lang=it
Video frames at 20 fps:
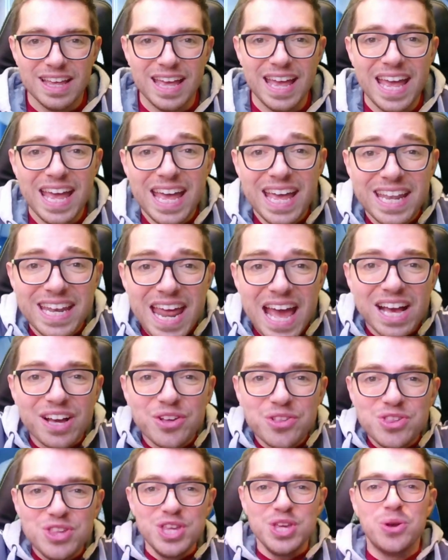Ed
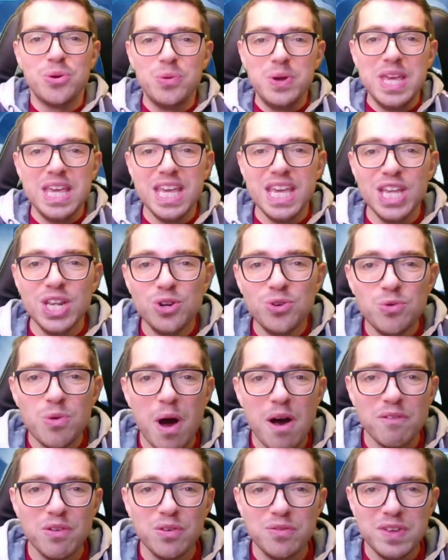eccoci qui in un
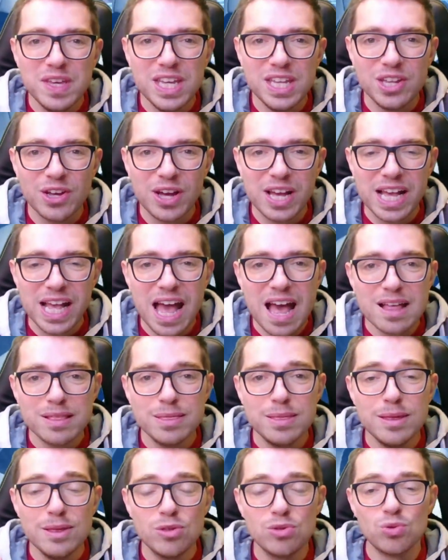nuovo video
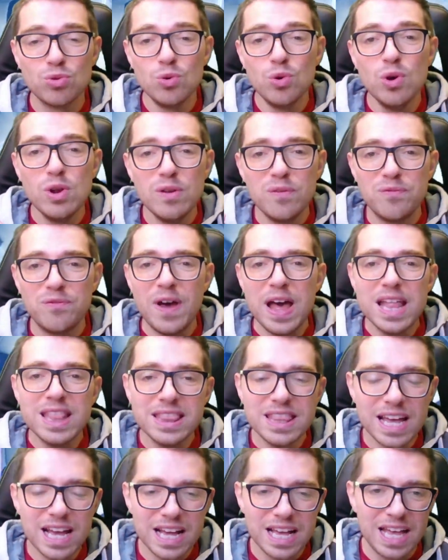ragazzi sul
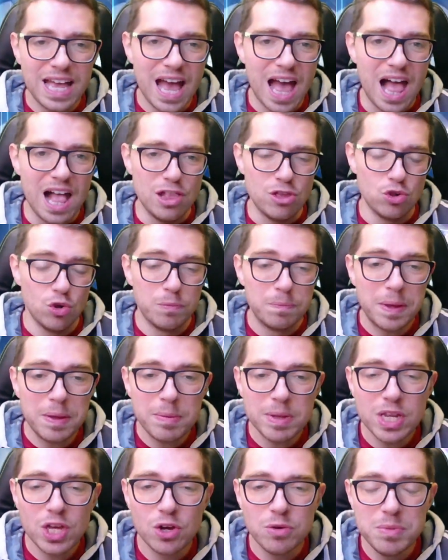Fantacalcio
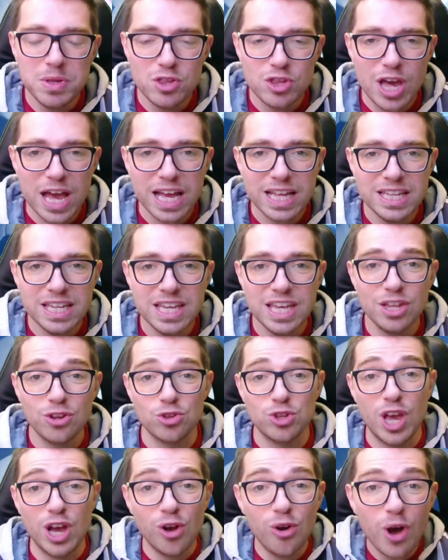Prima di cominciare ti
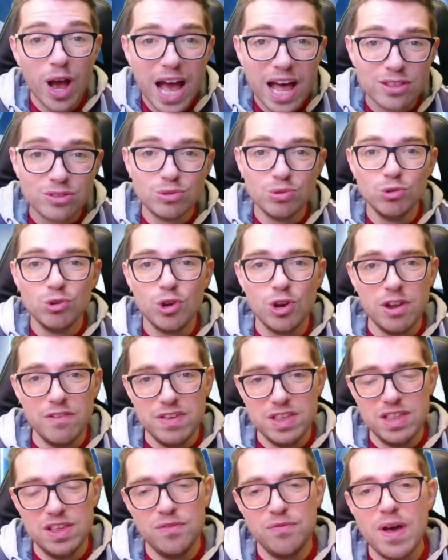chiedo se ancora tu non
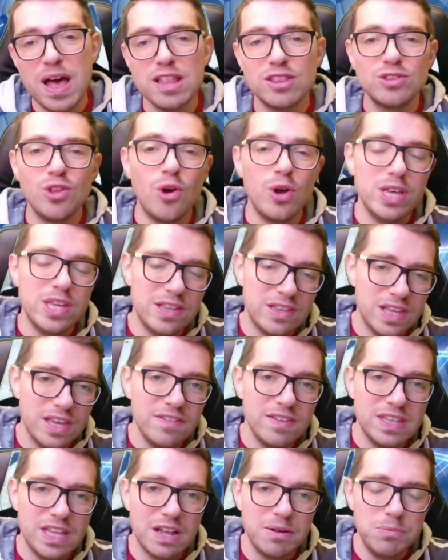l'avessi fatto
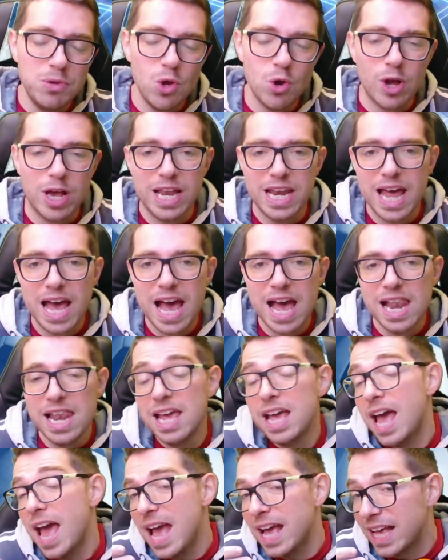iscriviti al mio
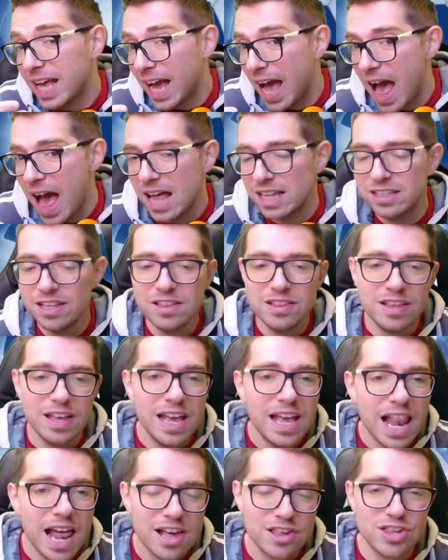canale, è gratis
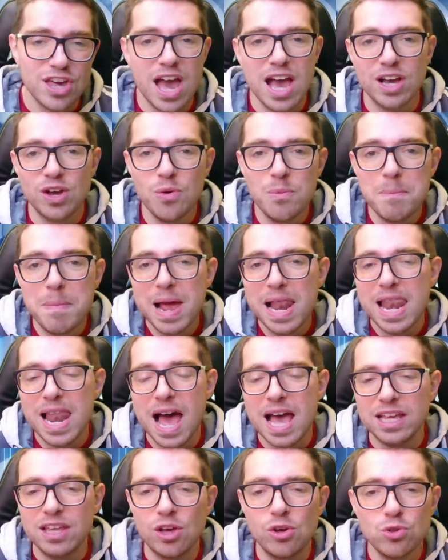E lascia anche un bel
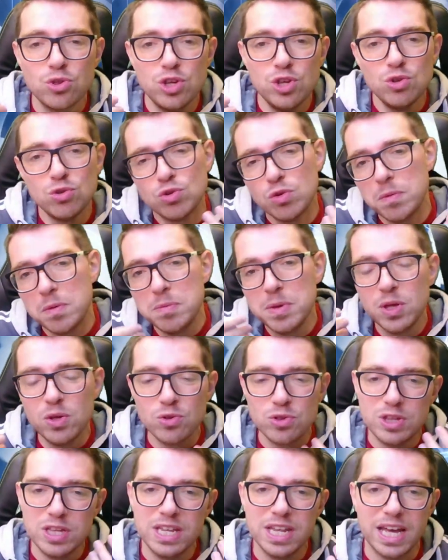like così YouTube mi
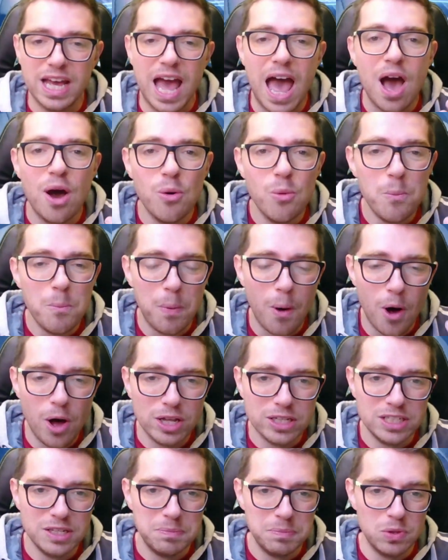considererà un
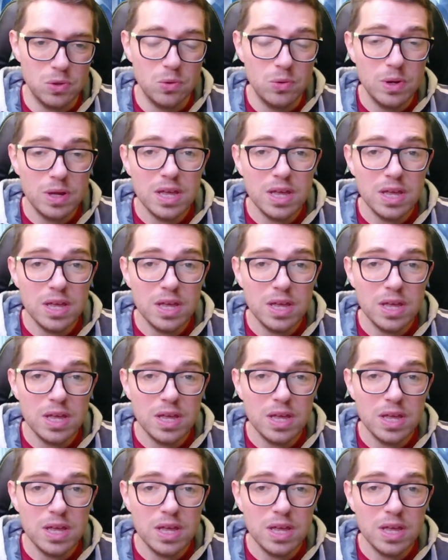po' di più